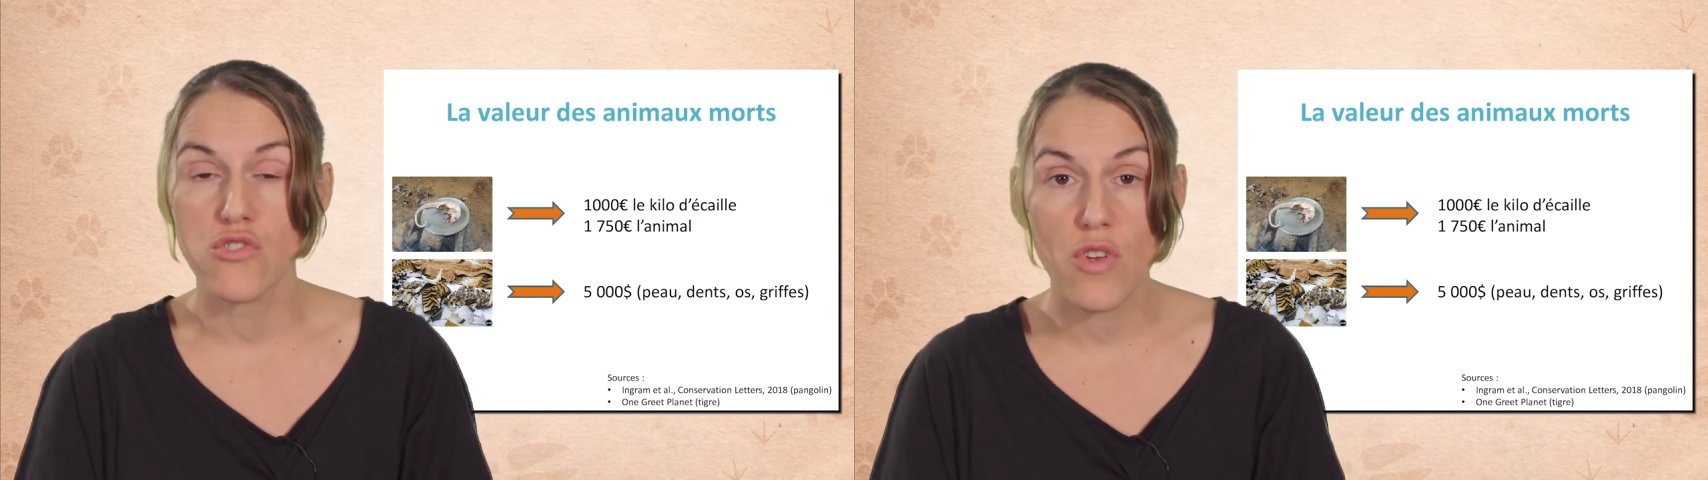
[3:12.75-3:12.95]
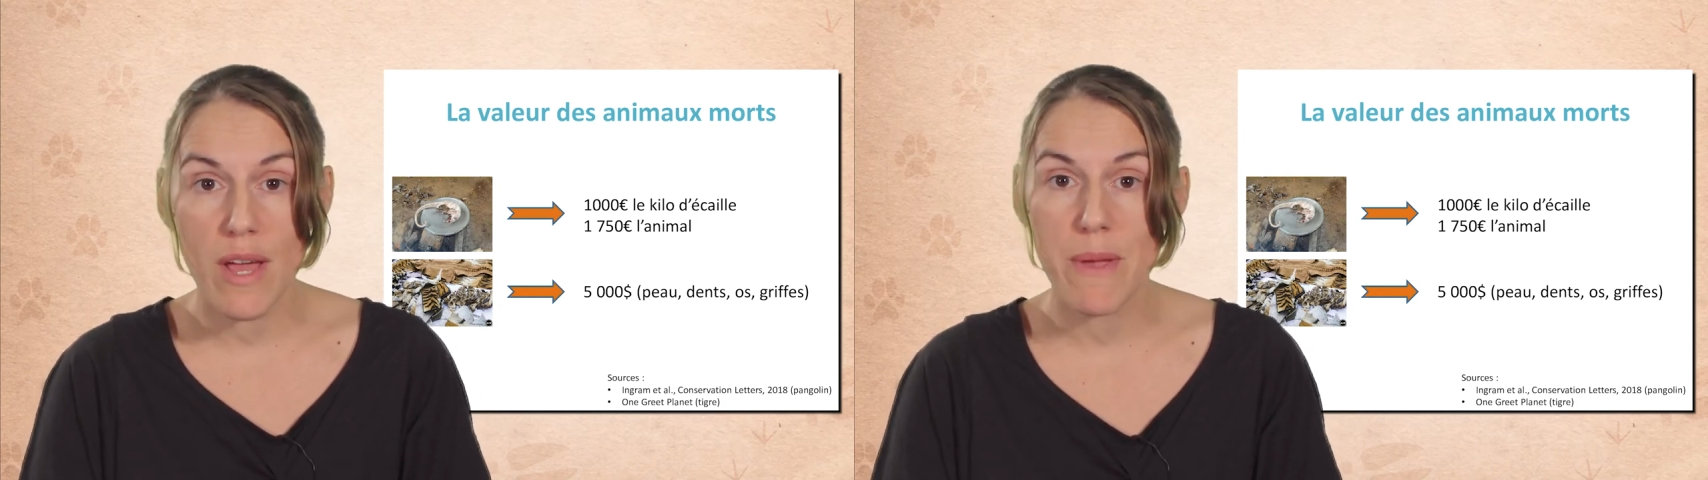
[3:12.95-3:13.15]

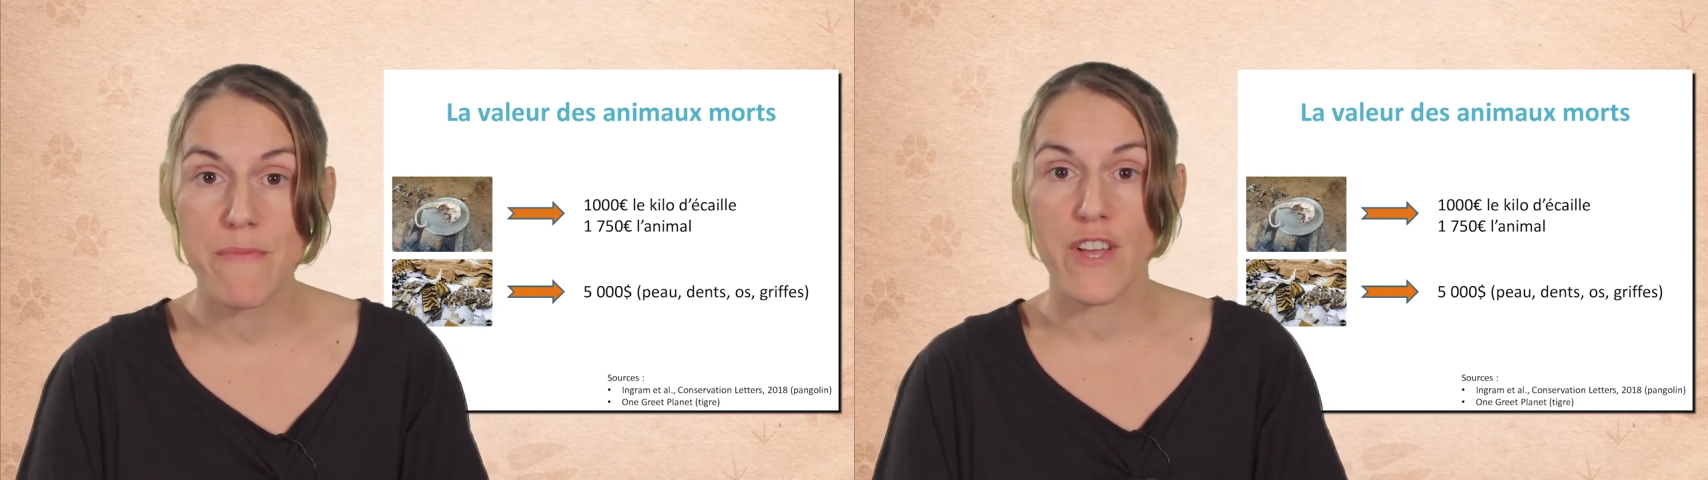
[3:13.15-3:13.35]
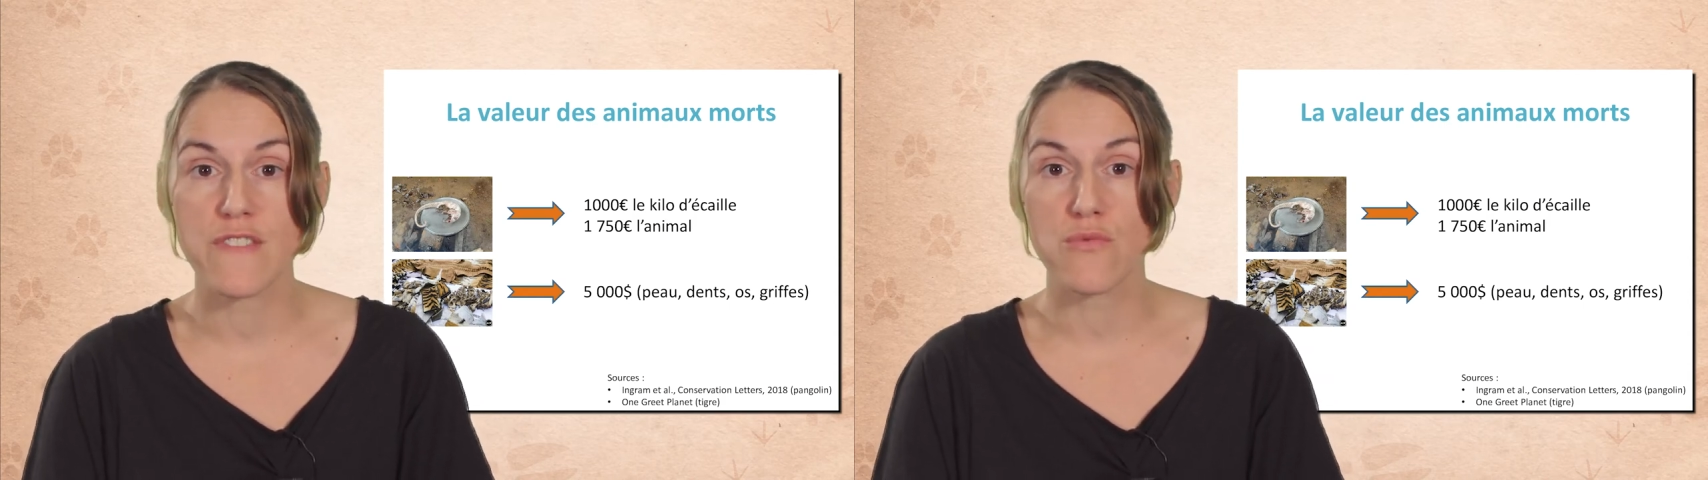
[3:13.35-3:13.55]
De la
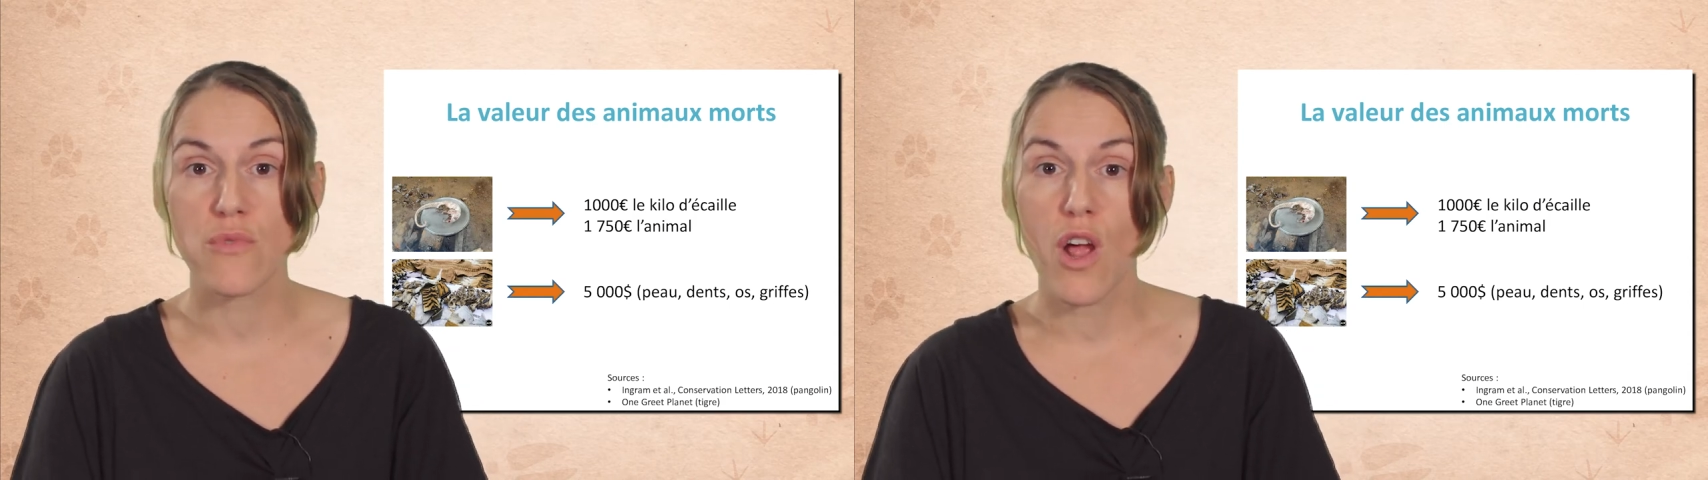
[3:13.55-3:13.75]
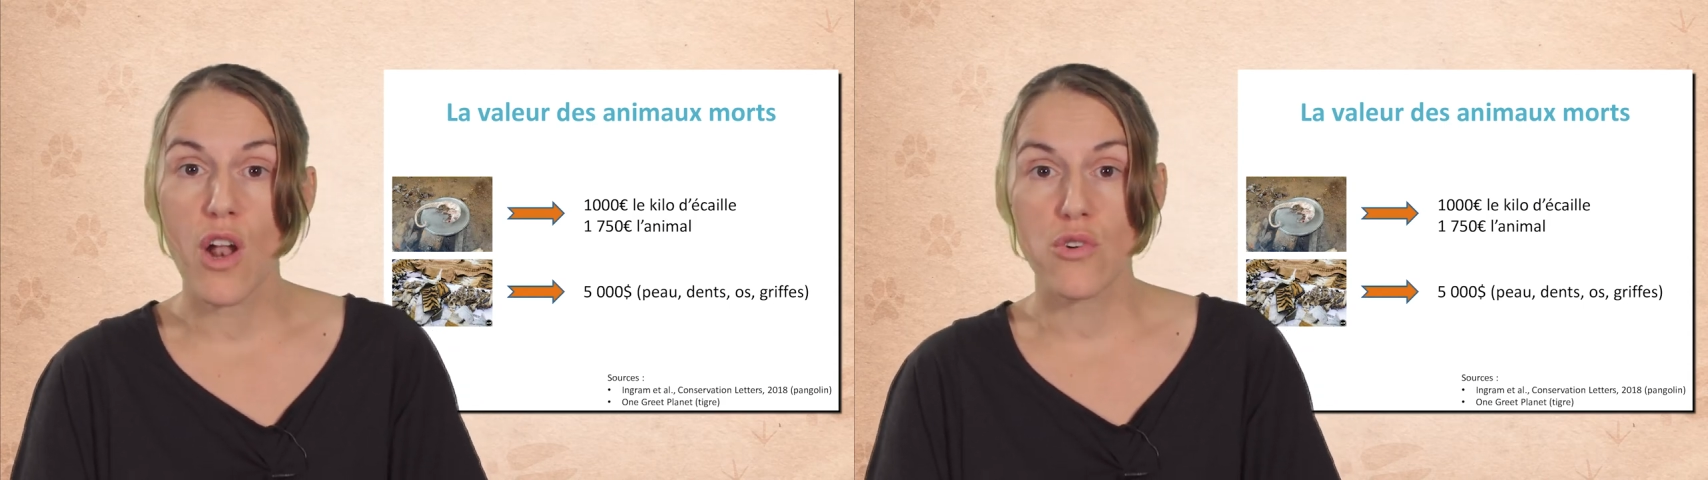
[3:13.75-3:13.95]
même façon,
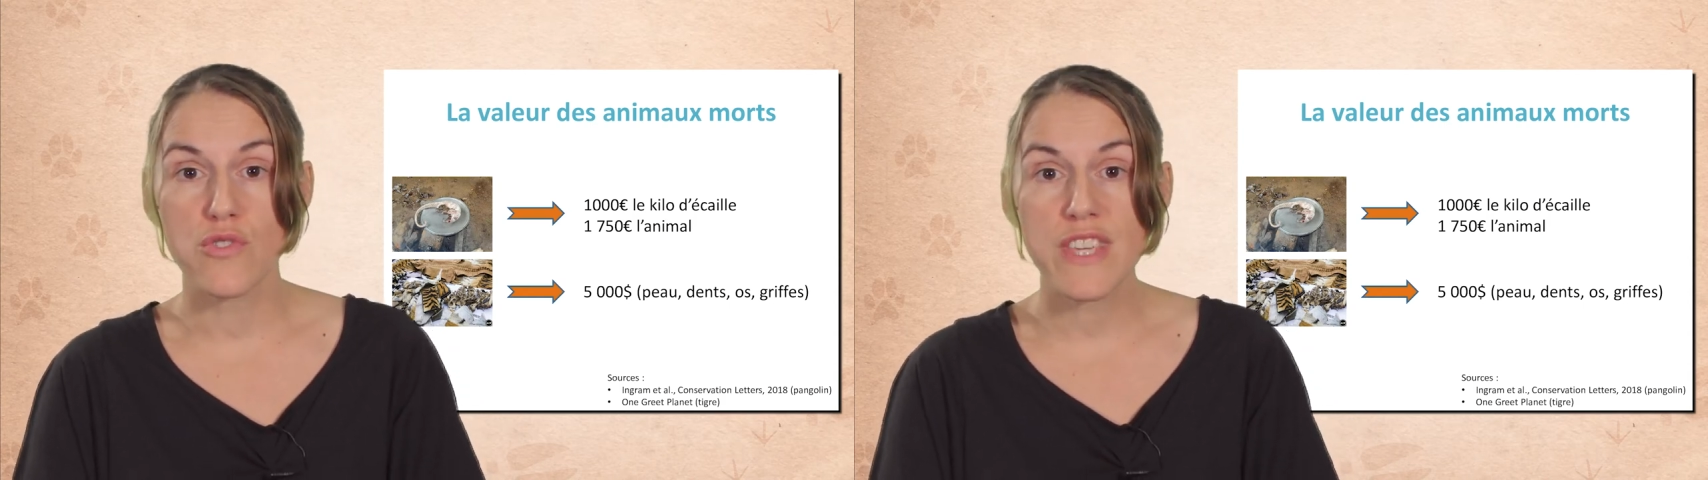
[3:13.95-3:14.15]
le